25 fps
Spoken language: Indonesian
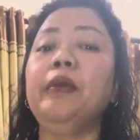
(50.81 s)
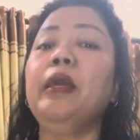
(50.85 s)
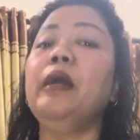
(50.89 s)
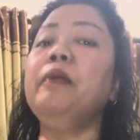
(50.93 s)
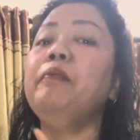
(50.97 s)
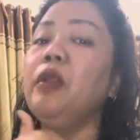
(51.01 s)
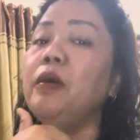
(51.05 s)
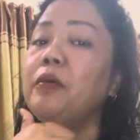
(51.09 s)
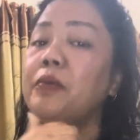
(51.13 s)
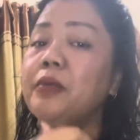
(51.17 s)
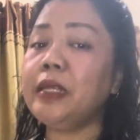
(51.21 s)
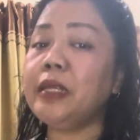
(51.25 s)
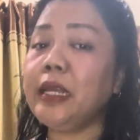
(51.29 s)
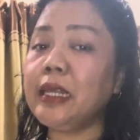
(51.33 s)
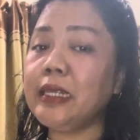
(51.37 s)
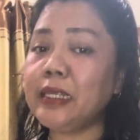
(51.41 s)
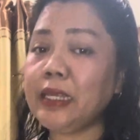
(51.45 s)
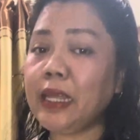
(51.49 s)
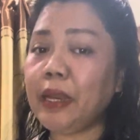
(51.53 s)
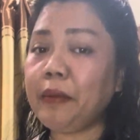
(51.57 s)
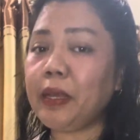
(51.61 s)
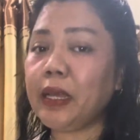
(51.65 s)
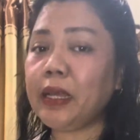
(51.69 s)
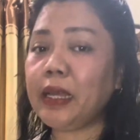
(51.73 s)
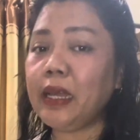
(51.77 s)
Yang belum
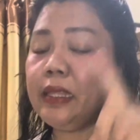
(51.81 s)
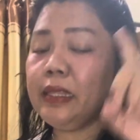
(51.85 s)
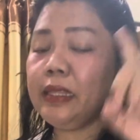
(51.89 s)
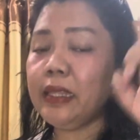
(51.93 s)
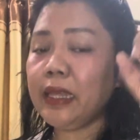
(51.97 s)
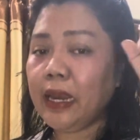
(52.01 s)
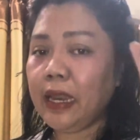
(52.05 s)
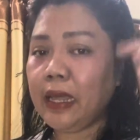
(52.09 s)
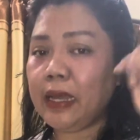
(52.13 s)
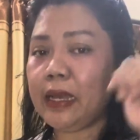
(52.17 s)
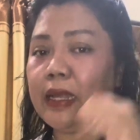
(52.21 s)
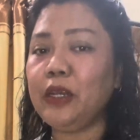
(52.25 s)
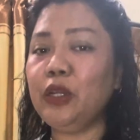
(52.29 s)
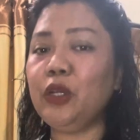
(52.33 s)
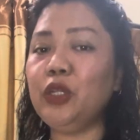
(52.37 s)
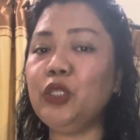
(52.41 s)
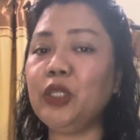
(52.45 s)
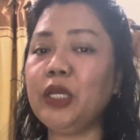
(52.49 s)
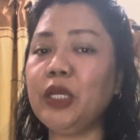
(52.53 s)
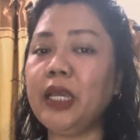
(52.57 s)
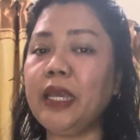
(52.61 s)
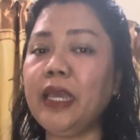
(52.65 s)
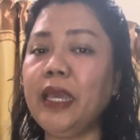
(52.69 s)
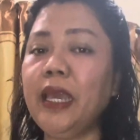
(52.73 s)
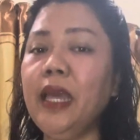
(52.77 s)
subscribe ya Kak, nyalakan
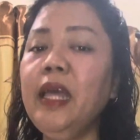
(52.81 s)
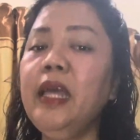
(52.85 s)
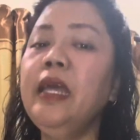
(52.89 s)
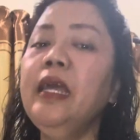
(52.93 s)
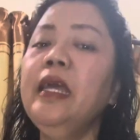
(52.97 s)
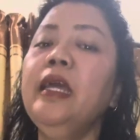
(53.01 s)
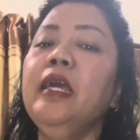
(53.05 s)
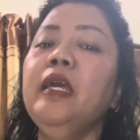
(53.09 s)
loncengnya